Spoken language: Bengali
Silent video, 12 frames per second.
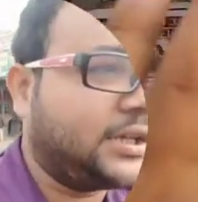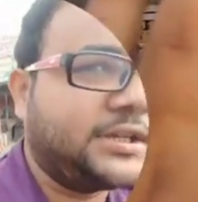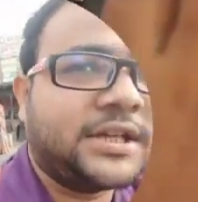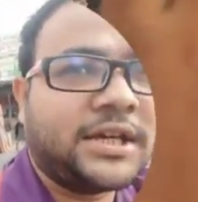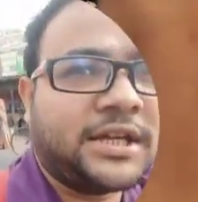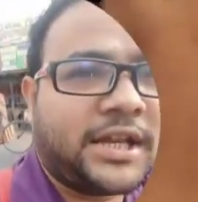
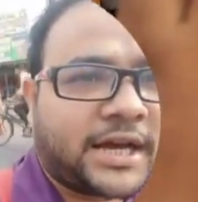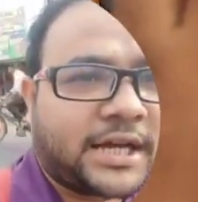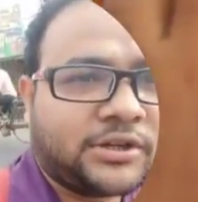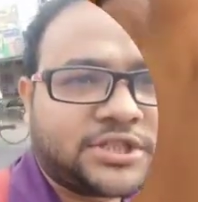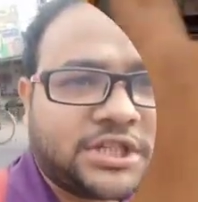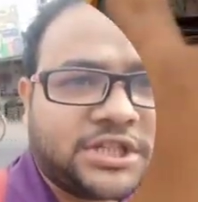এই যে লেখা
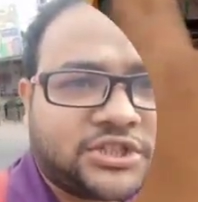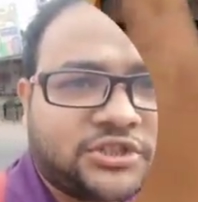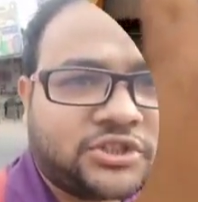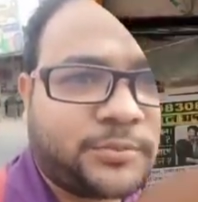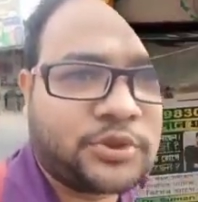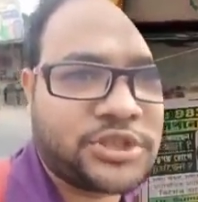রয়েছে
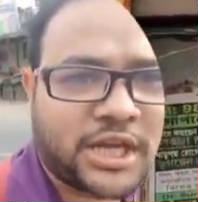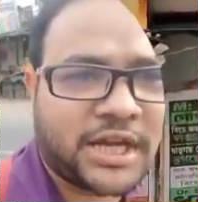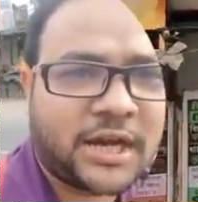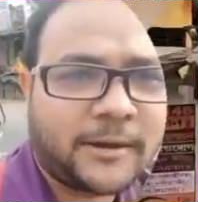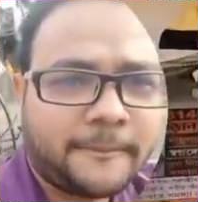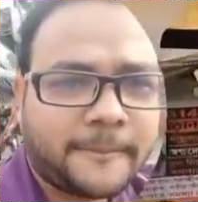নিশ্চিন্তপুর
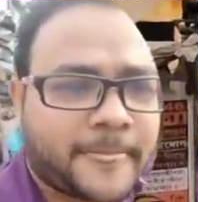জায়গা